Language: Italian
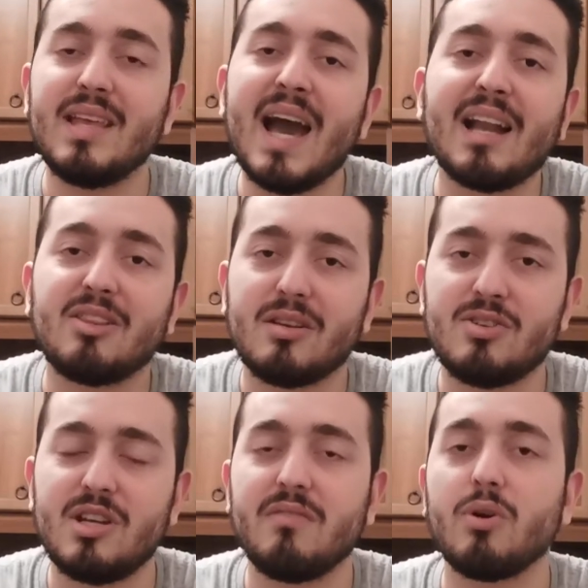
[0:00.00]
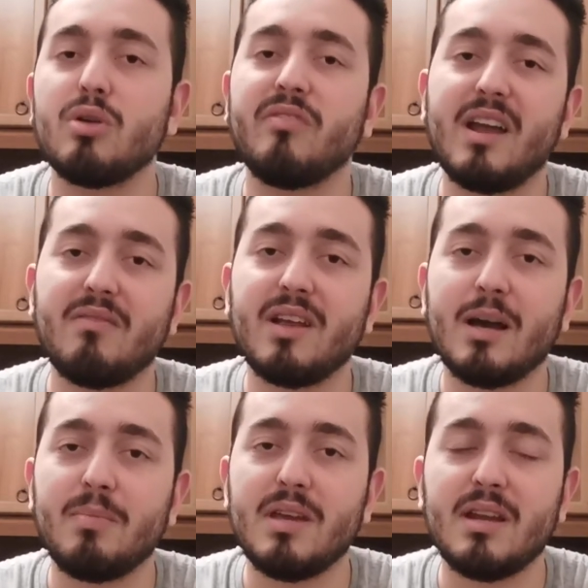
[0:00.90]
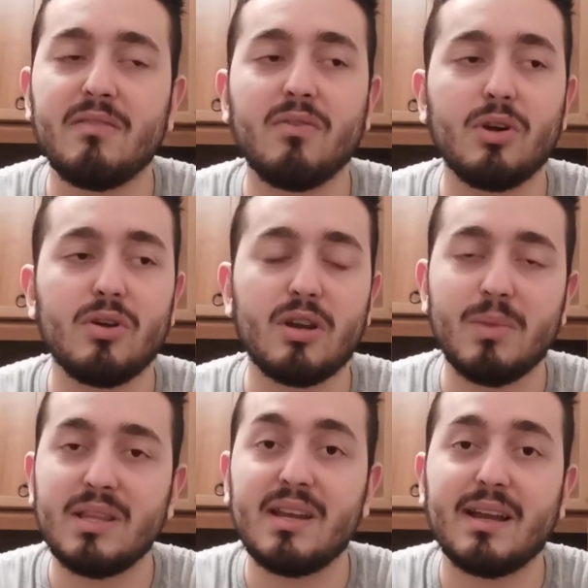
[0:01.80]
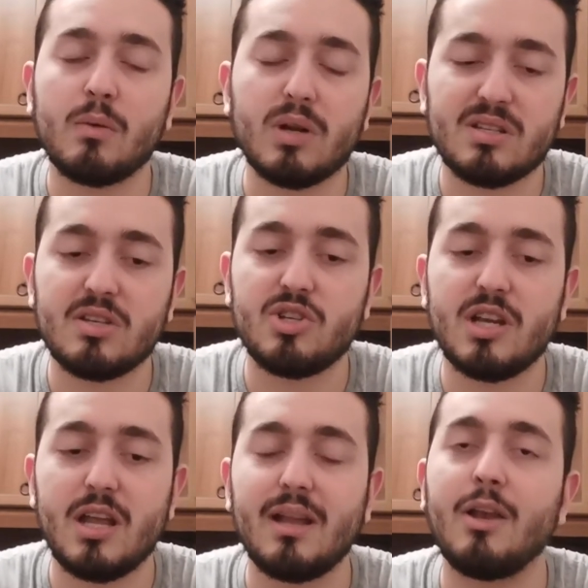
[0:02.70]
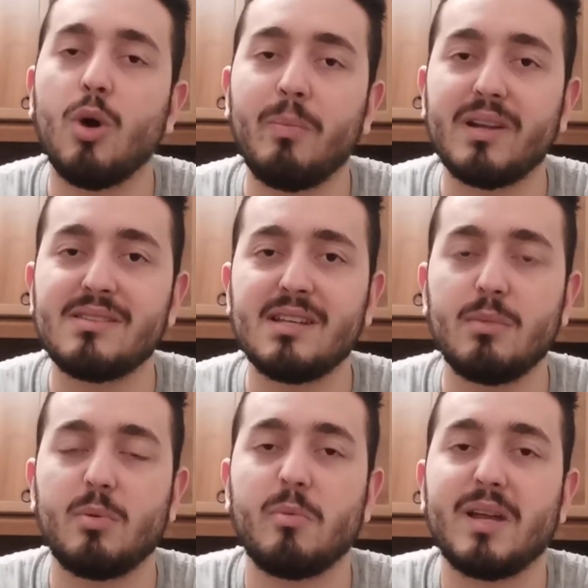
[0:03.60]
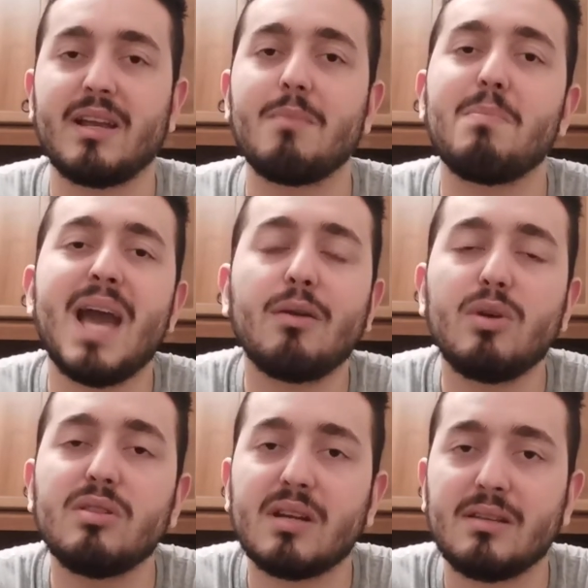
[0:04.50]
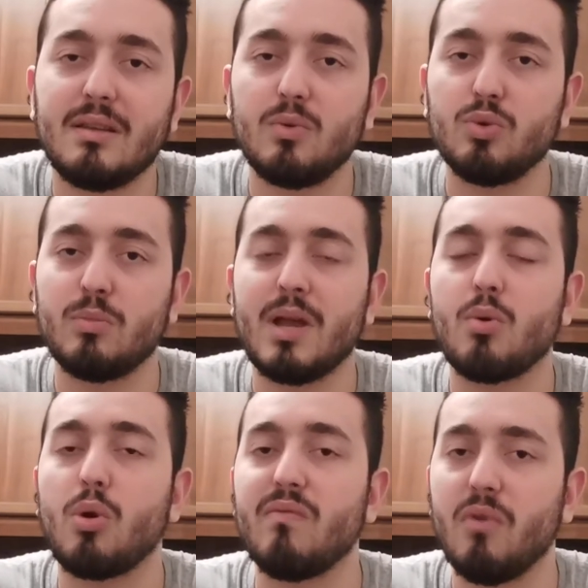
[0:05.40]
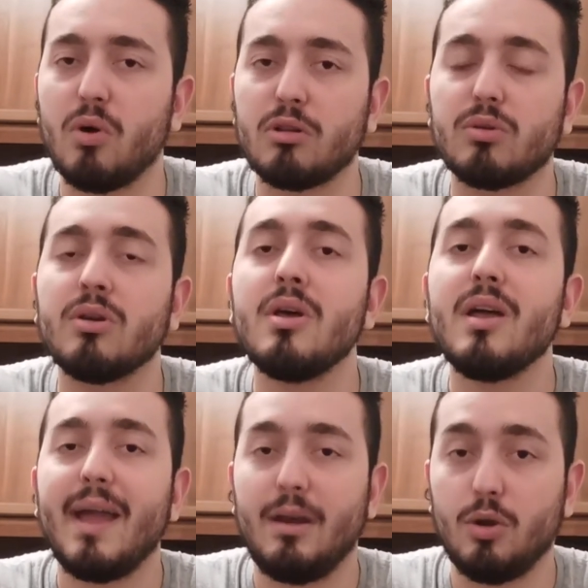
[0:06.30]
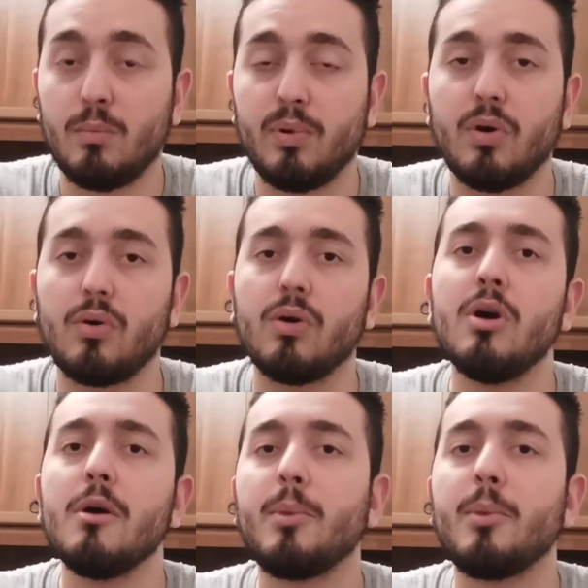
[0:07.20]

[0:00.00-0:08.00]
di altre scene, voglio farvi capire, voglio ribadire che queste scene le ho apprezzate proprio perché mi hanno intrattenuto, mi hanno coinvolto e non poco.